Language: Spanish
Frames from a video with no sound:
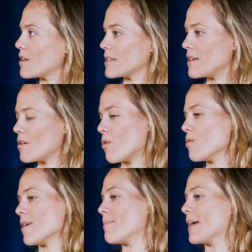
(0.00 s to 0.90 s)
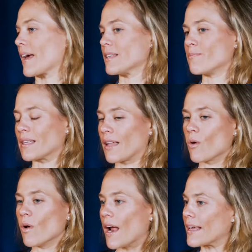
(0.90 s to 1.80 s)
ha sido una pareja
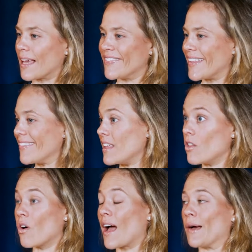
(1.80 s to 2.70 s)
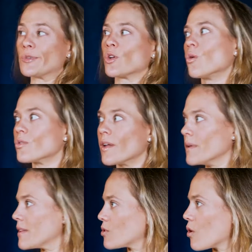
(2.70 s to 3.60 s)
espectacular que ha entendido
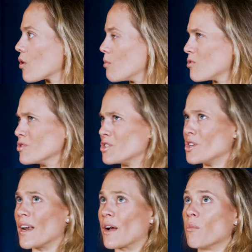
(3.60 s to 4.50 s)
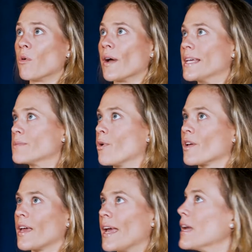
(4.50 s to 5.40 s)
absolutamente todo cómo funciona, cómo es,
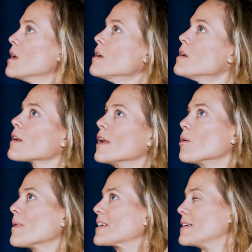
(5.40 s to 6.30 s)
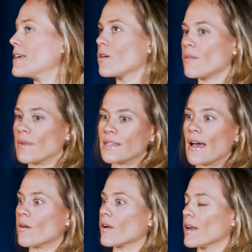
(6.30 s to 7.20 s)
por qué, que no me ha exigido
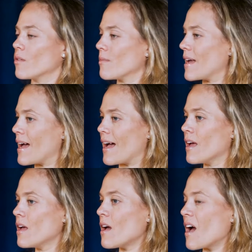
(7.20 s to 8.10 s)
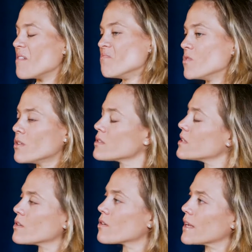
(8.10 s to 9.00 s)
demasiado, que no me ha... No,
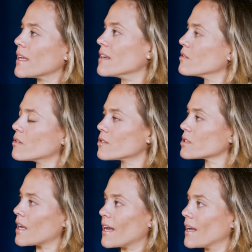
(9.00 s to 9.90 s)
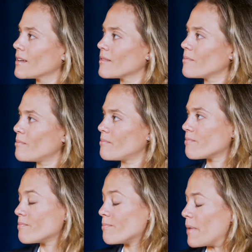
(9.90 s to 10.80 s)
siento que no nos ha
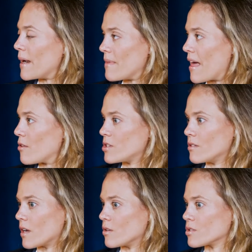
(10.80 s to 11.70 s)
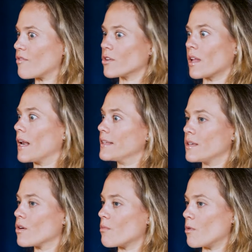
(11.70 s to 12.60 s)
permeado, sino que nos ha
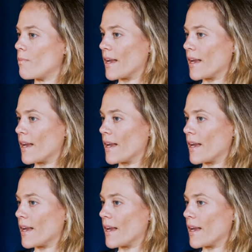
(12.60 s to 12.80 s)
fortalecido como